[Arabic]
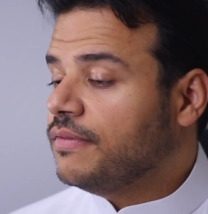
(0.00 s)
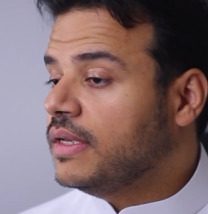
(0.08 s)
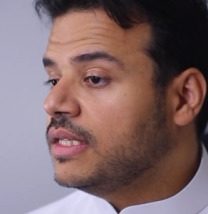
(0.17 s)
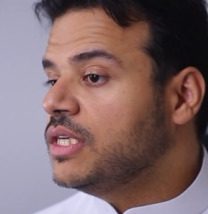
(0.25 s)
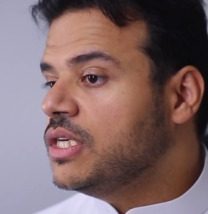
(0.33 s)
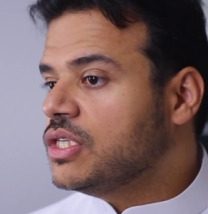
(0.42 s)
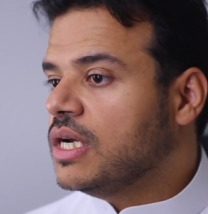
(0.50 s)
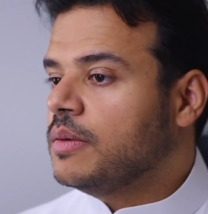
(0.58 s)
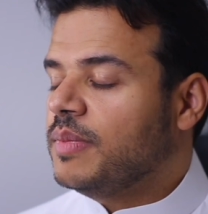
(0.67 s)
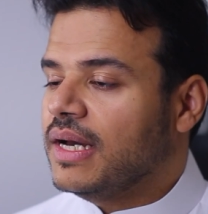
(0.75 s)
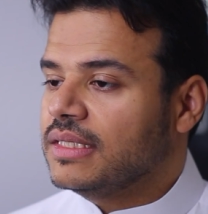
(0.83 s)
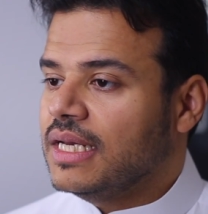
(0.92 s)
فالنتيجه
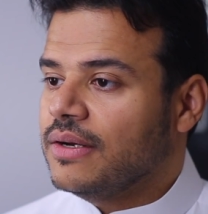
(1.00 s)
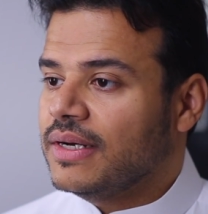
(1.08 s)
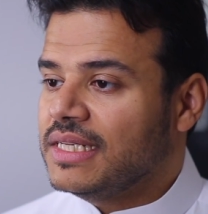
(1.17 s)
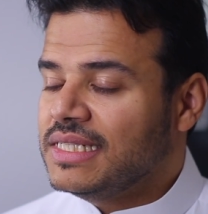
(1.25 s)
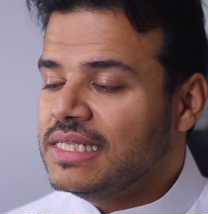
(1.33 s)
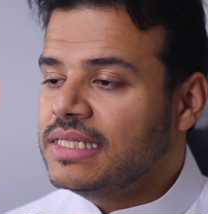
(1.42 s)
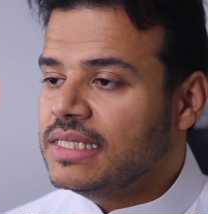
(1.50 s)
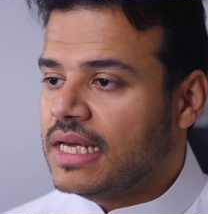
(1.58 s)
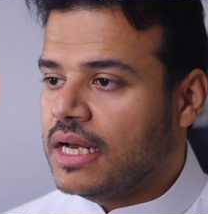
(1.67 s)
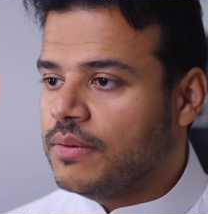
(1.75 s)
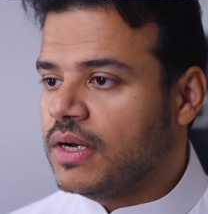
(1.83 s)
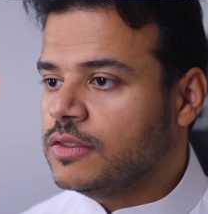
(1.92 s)
بعد حوالي ست
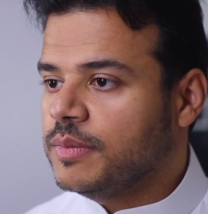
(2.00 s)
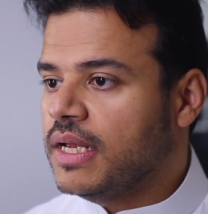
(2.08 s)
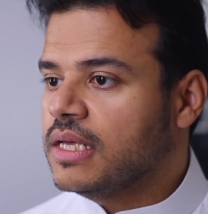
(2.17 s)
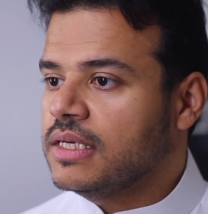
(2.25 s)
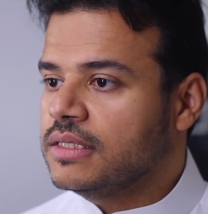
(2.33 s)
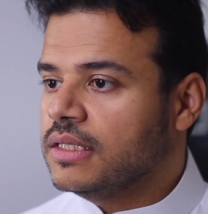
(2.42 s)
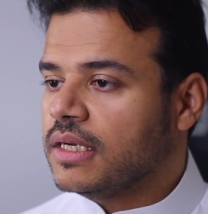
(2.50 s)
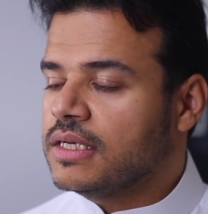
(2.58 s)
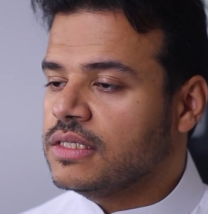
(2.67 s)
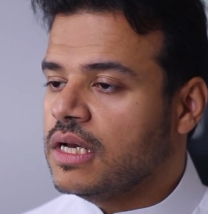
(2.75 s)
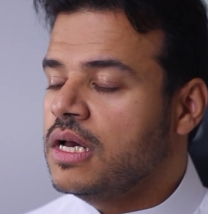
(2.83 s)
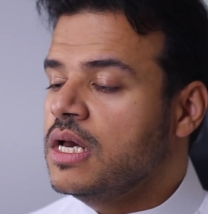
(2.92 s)
سنوات من هذه
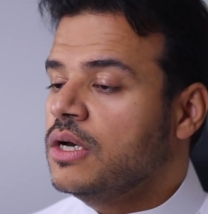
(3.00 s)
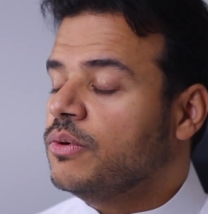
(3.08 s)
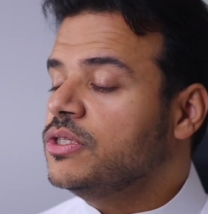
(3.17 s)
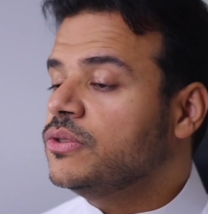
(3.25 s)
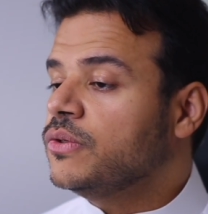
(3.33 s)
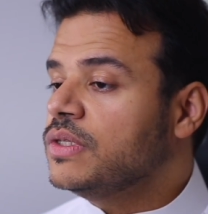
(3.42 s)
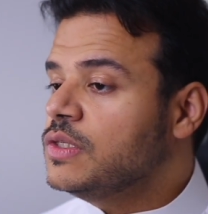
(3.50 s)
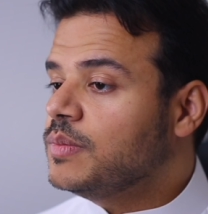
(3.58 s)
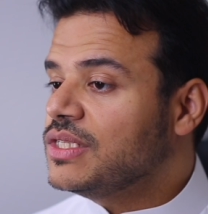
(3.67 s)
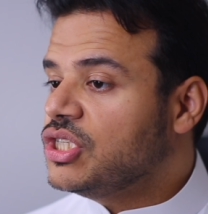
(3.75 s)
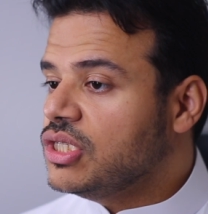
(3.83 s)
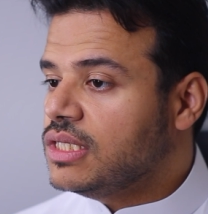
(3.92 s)
الدراسه وجدوا
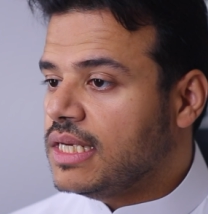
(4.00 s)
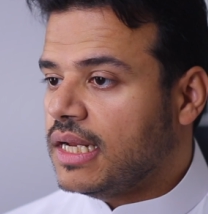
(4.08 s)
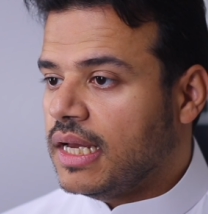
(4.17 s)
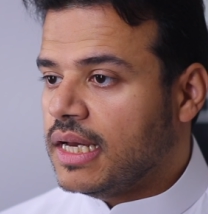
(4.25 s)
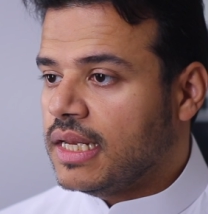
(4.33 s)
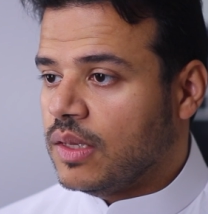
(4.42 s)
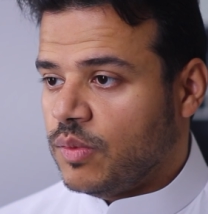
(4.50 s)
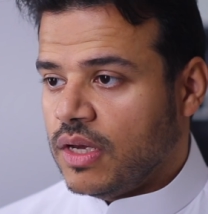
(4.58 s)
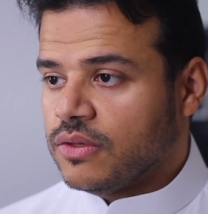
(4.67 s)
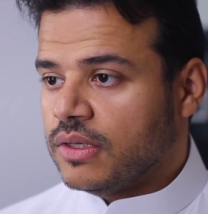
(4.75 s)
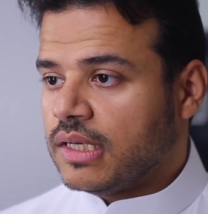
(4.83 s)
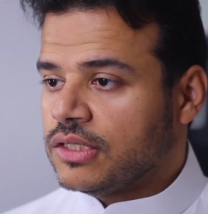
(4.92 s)
نسبه جدا عاليه من
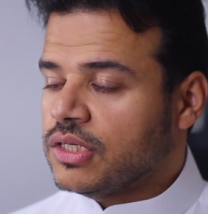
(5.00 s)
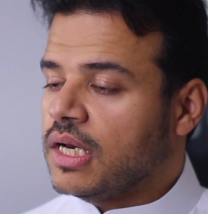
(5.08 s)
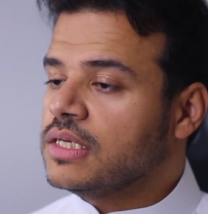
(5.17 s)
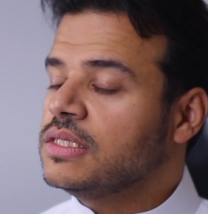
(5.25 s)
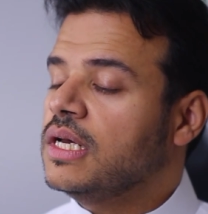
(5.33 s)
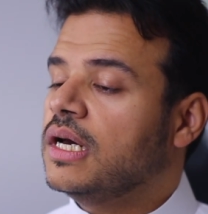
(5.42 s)
هذول الاشخاص